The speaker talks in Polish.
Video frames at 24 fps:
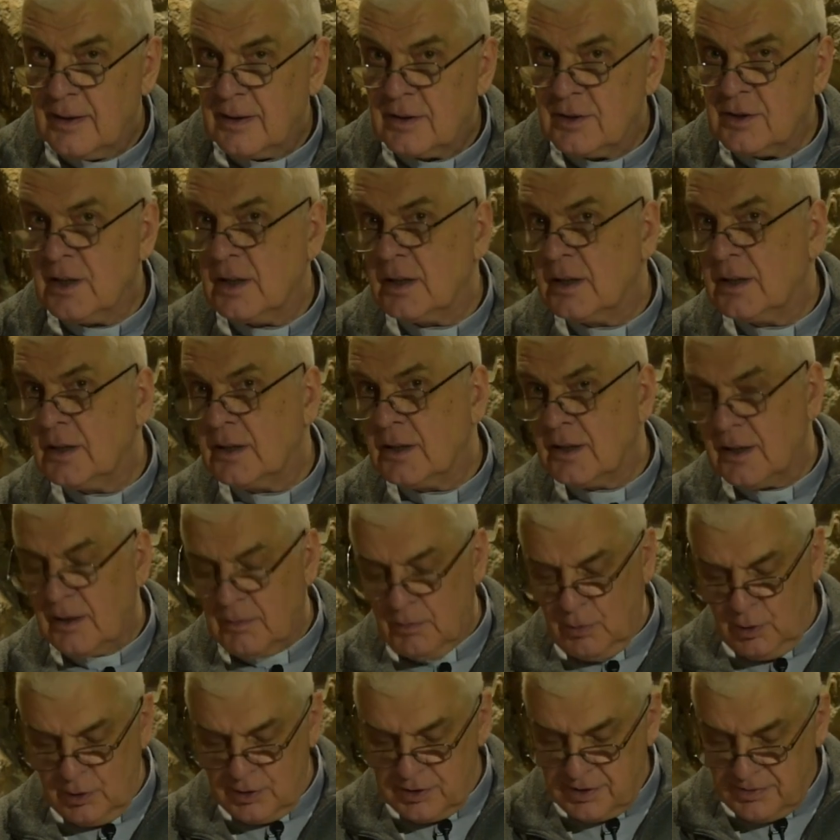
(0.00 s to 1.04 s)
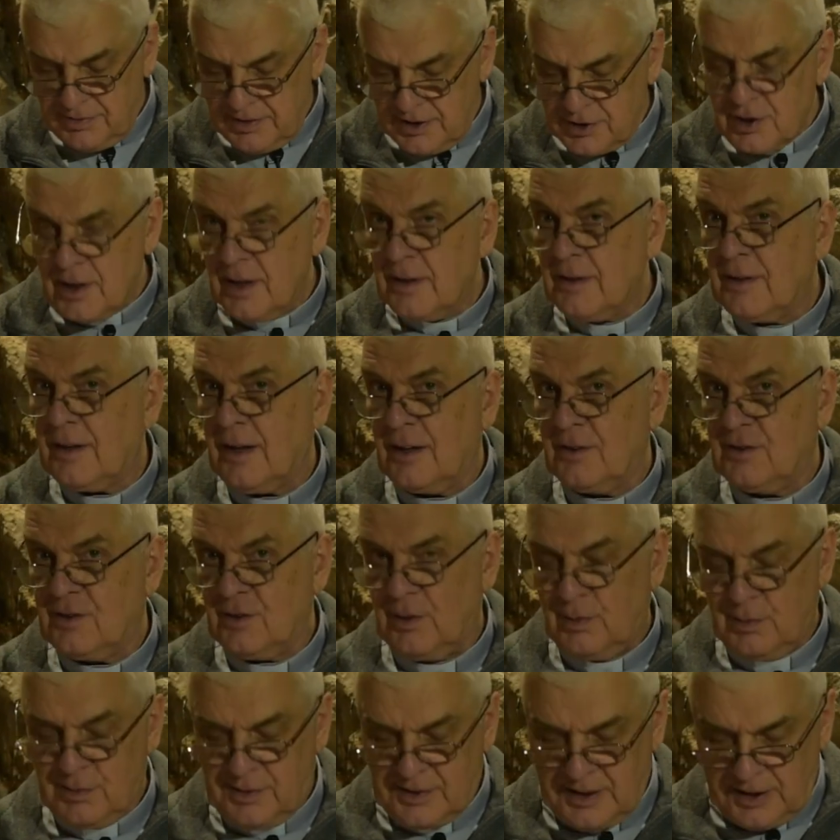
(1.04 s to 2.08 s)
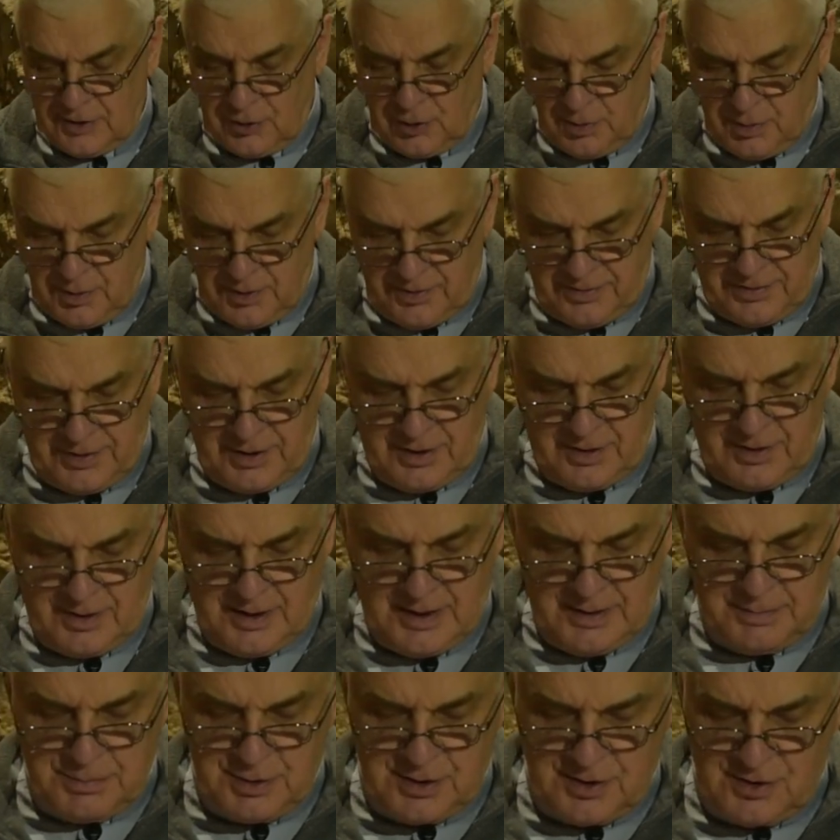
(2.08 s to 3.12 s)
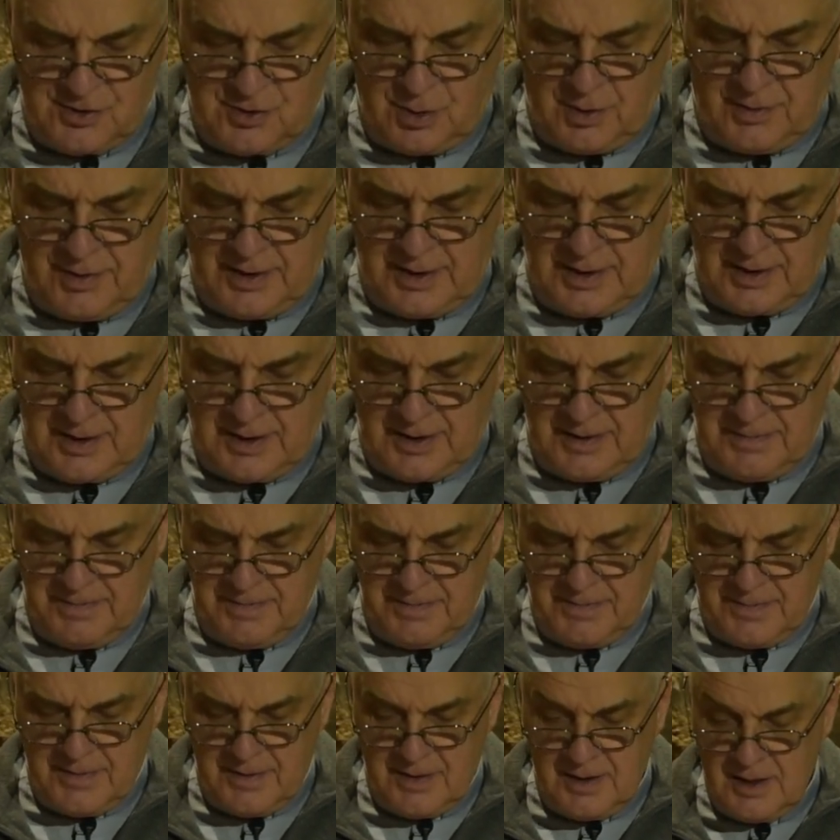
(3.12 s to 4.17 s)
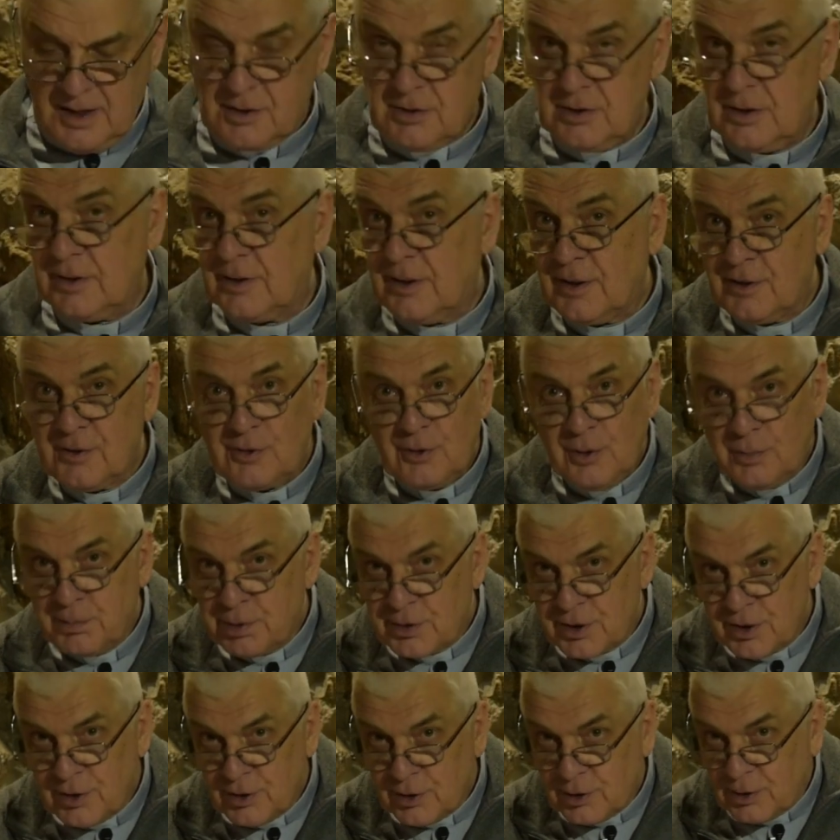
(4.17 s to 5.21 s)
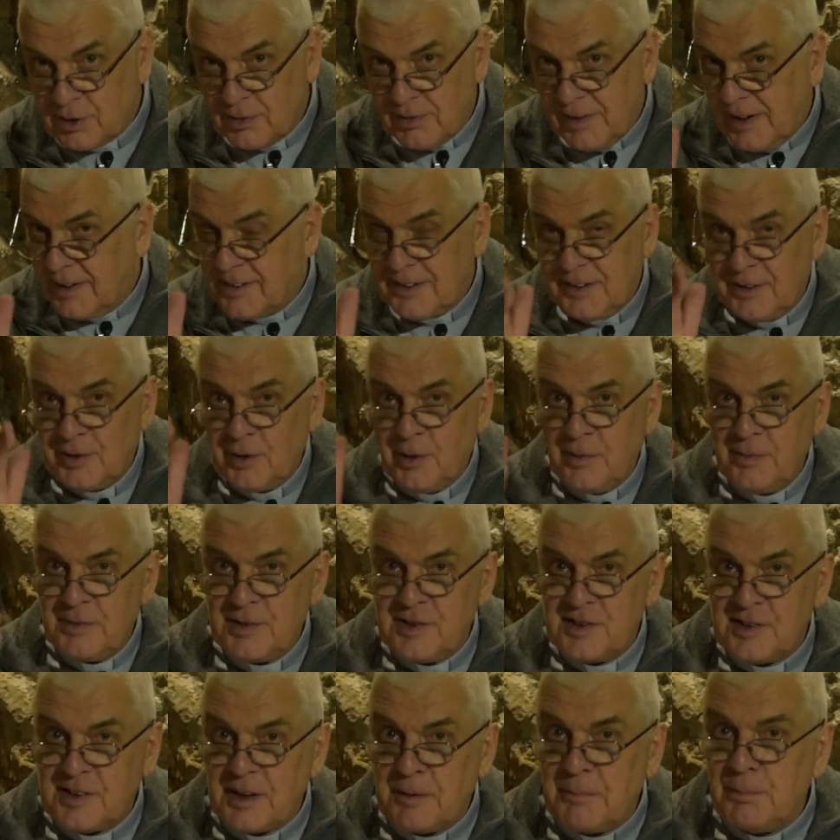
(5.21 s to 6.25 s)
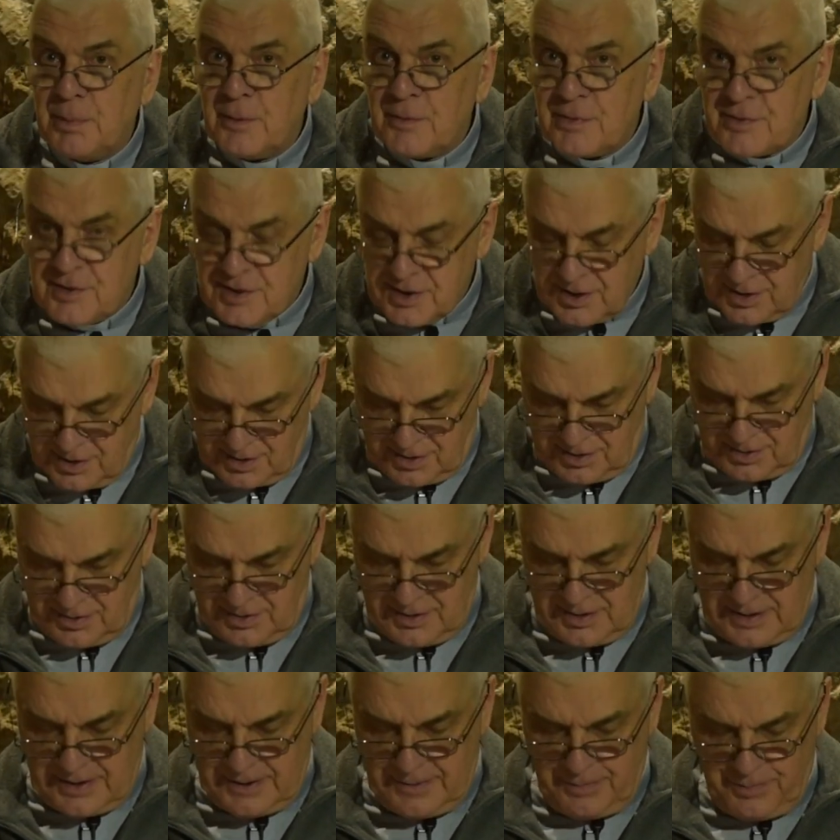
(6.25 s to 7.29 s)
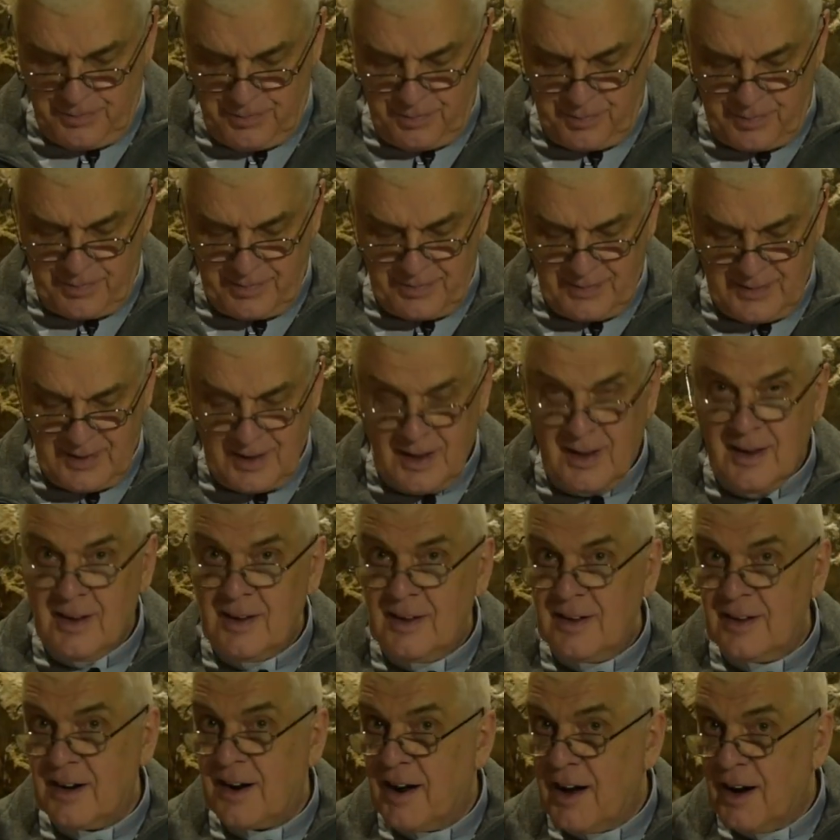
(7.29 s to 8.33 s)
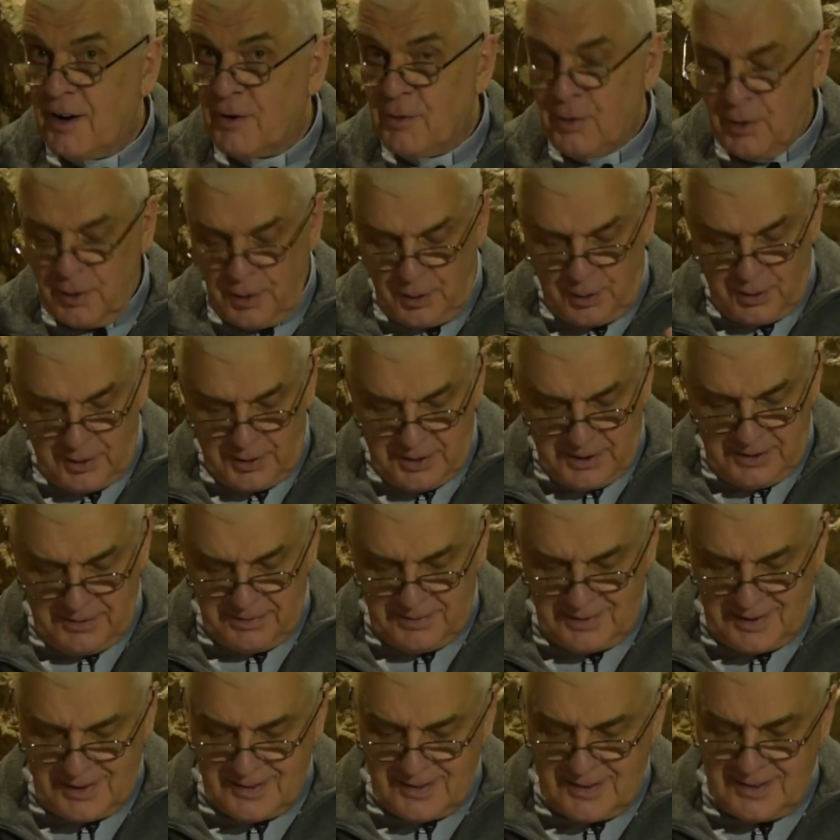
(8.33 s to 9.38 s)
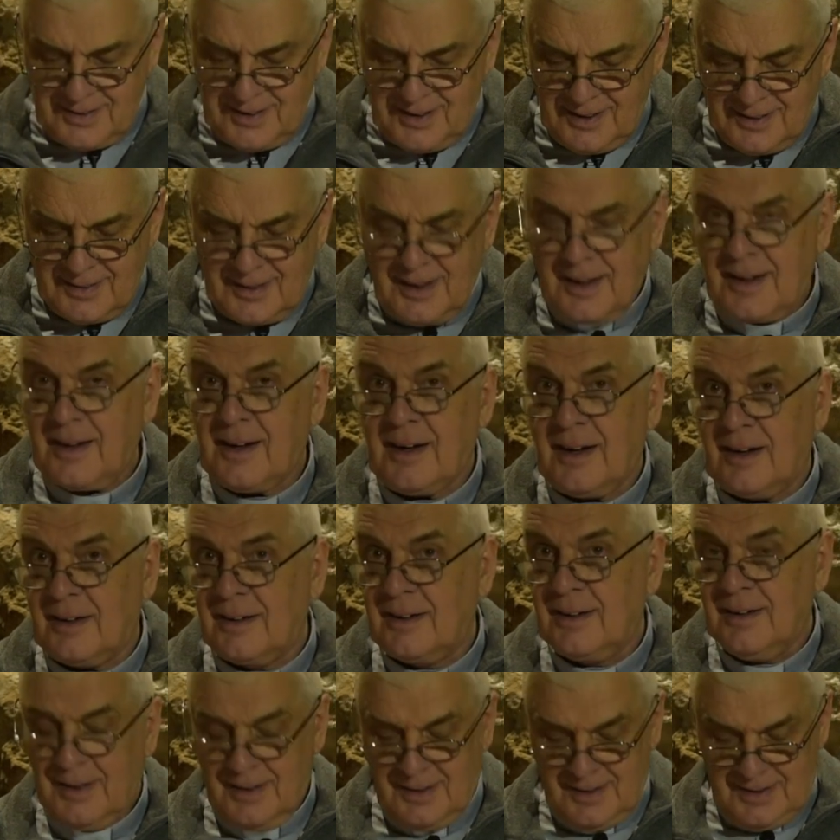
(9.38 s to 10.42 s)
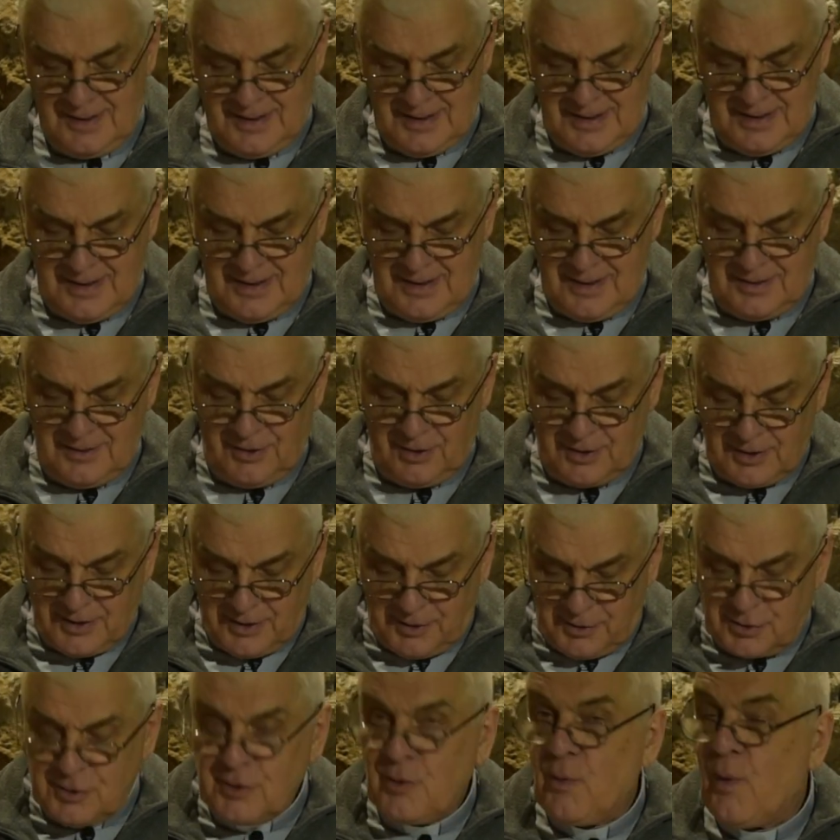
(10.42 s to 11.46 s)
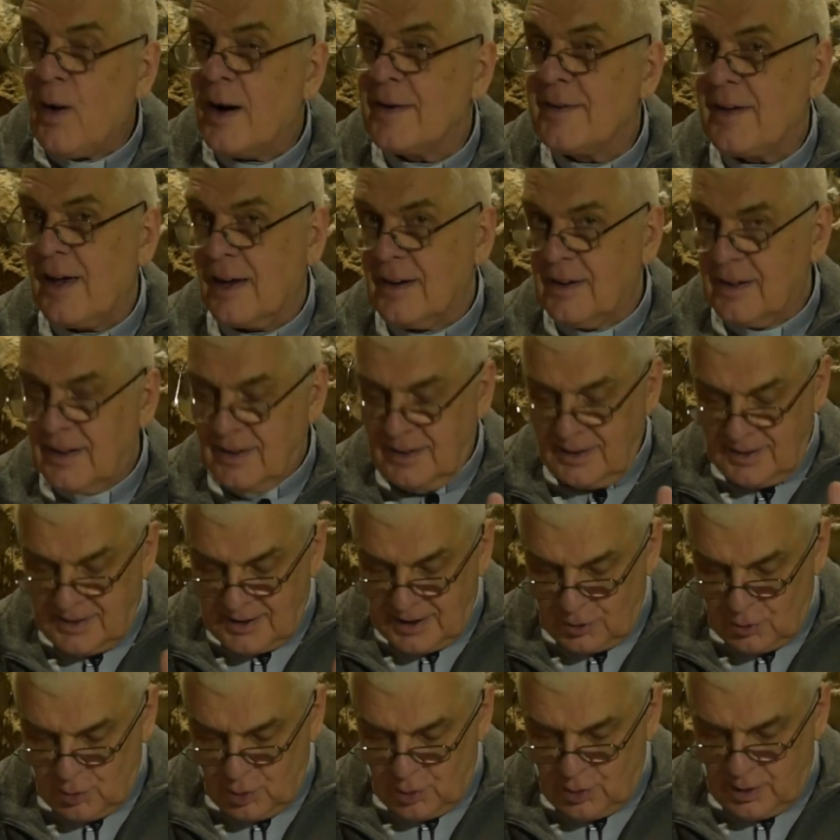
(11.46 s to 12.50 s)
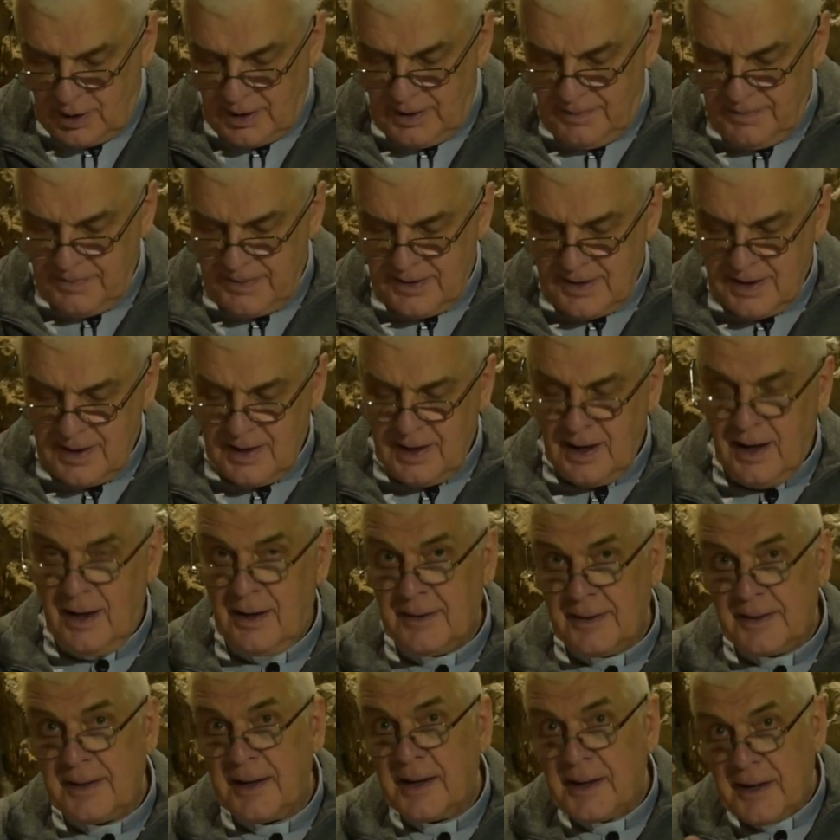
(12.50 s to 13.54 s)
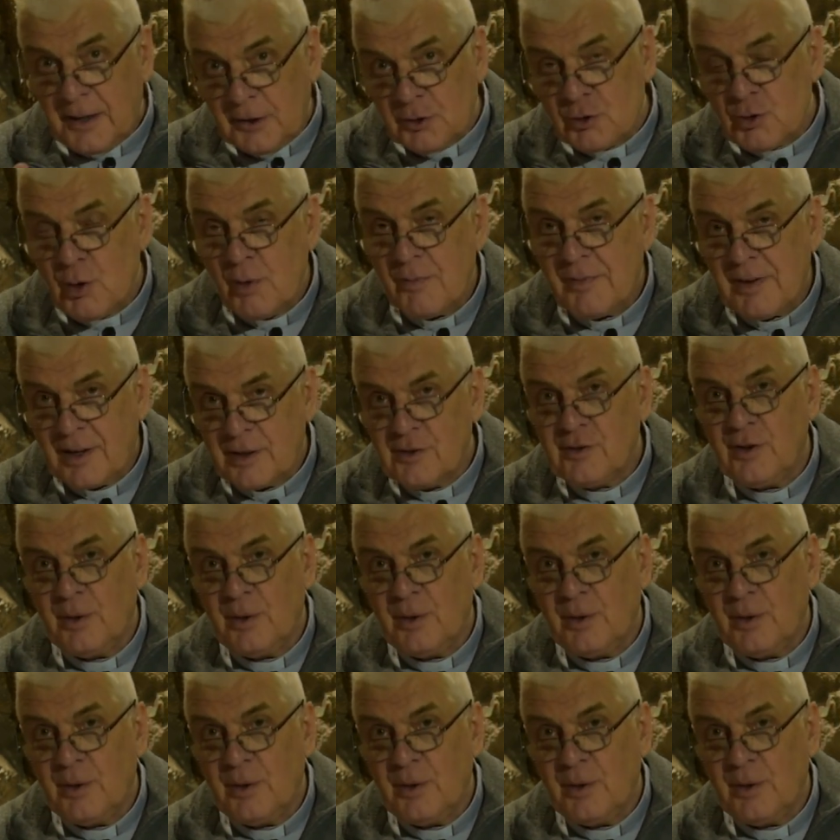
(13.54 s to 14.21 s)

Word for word: Dzięki temu zwierzęta są zadomowione przez człowieka, czy też są przygotowane do występu w cyrku reagują one wtedy nie tak, jak e, do tego skłania ich natura, ale tak, jak człowiek